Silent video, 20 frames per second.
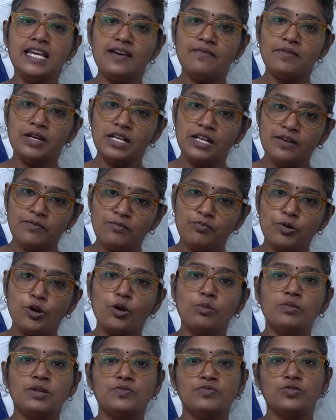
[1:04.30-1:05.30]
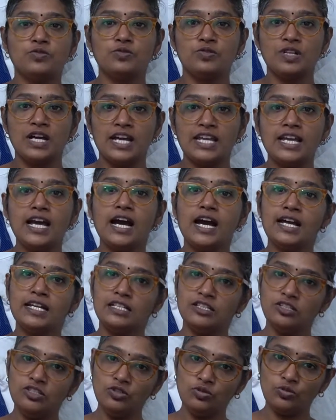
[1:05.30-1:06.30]
ఏమన్నా ప్రాబ్లమ్స్ ఉన్నాయా
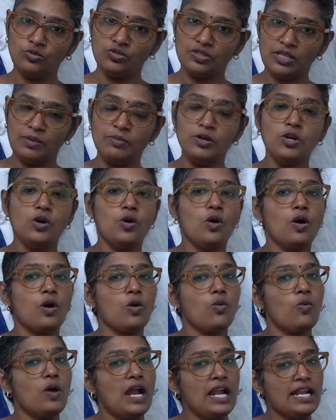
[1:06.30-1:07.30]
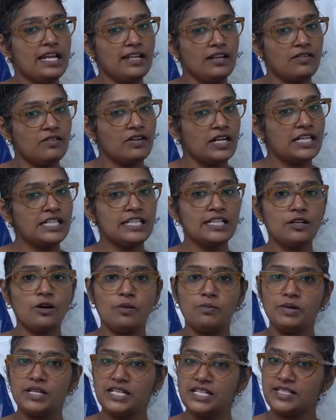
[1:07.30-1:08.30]
అనేది చూస్తాం ఒకవేళ ఎలాంటి
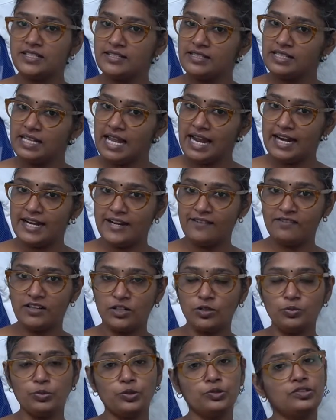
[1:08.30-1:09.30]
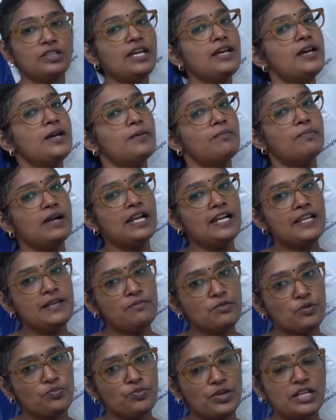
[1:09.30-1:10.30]
కాంప్లికేషన్స్ ల్యాండ్ అవ్వకపోతే మళ్ళీ
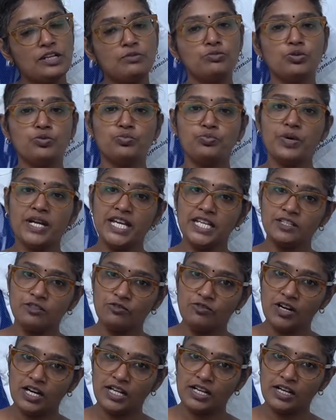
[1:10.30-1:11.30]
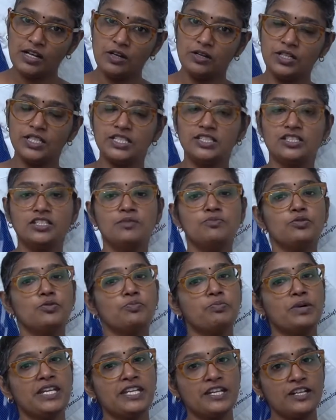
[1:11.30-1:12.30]
మిమ్మల్ని ముప్పై ఐదు వారాల నుంచి
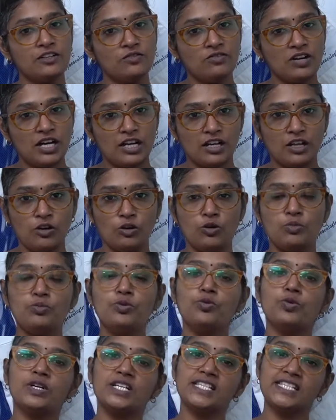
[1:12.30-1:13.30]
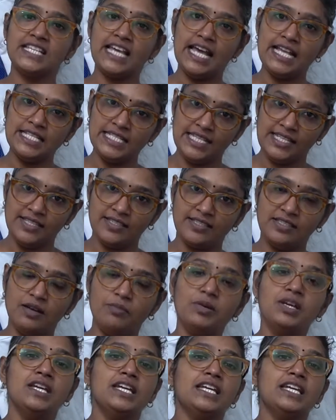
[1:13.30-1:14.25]
ముప్పై ఏడు వారాల్లోపు ఒక స్కాన్ చేయిస్తాం